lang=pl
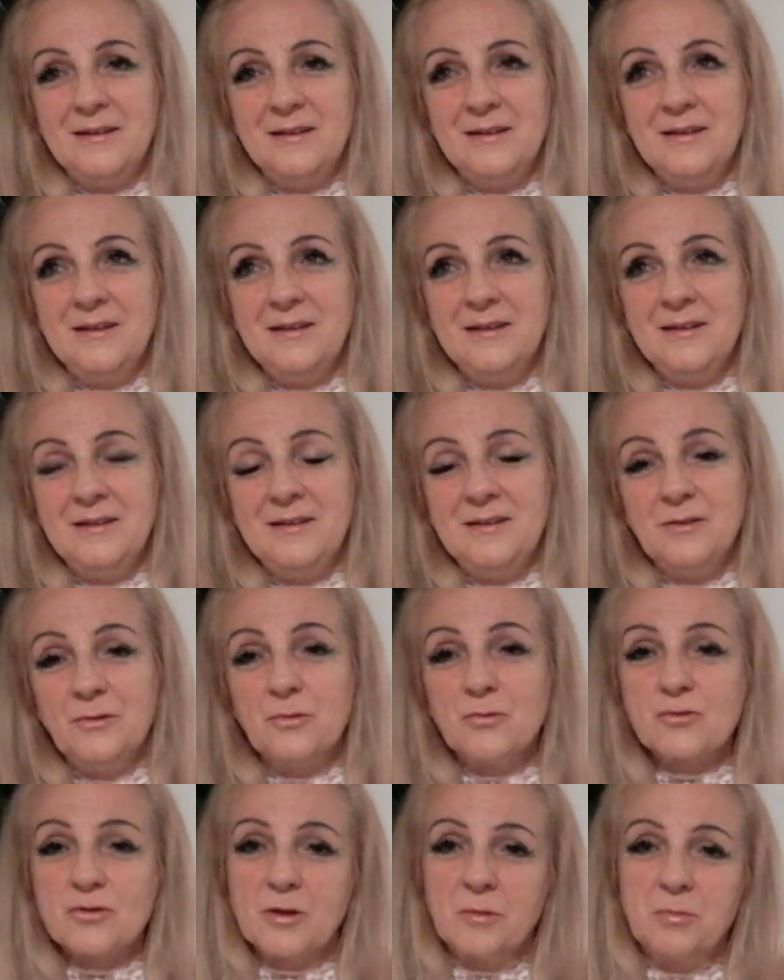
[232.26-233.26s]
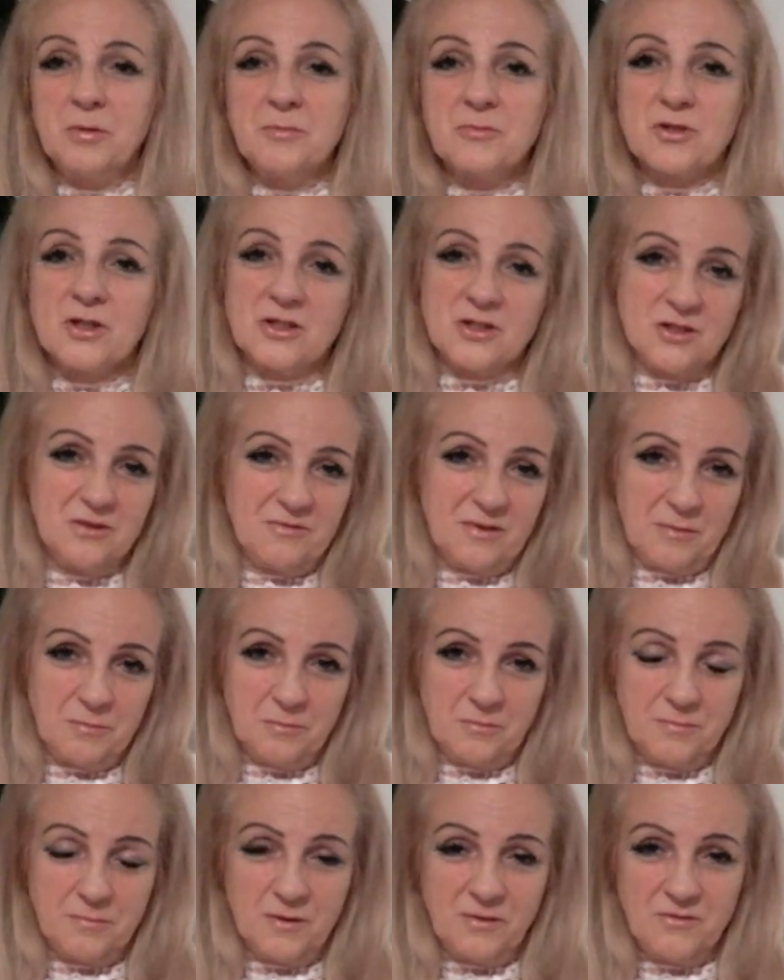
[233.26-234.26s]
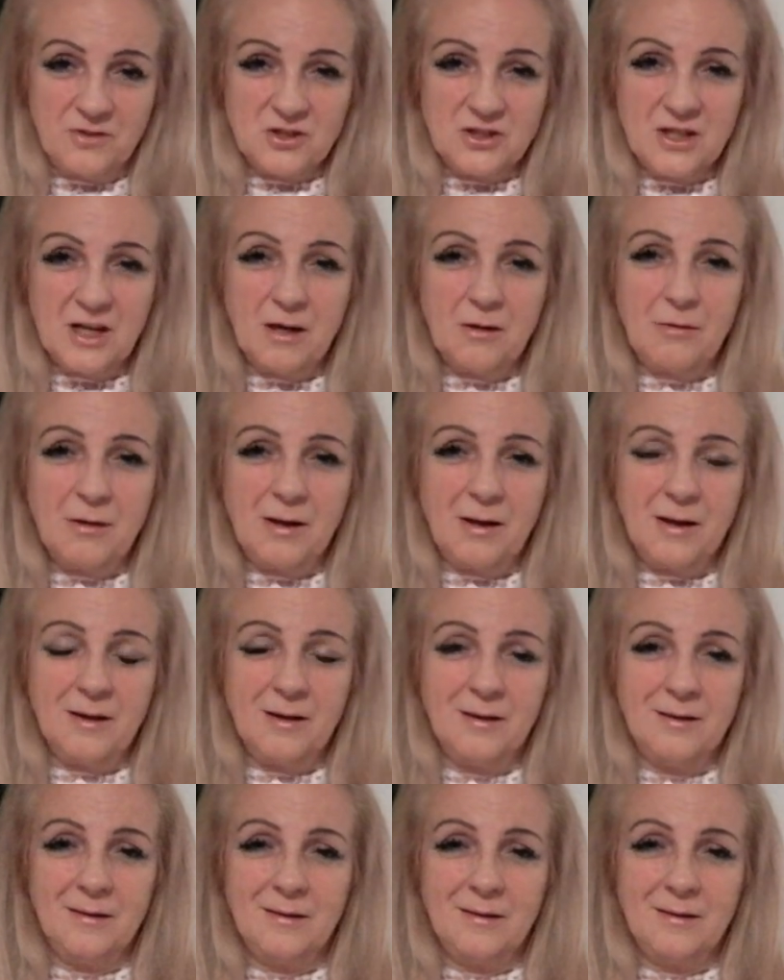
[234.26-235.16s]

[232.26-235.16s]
I dużo bym rzeczy Wam powiedziała,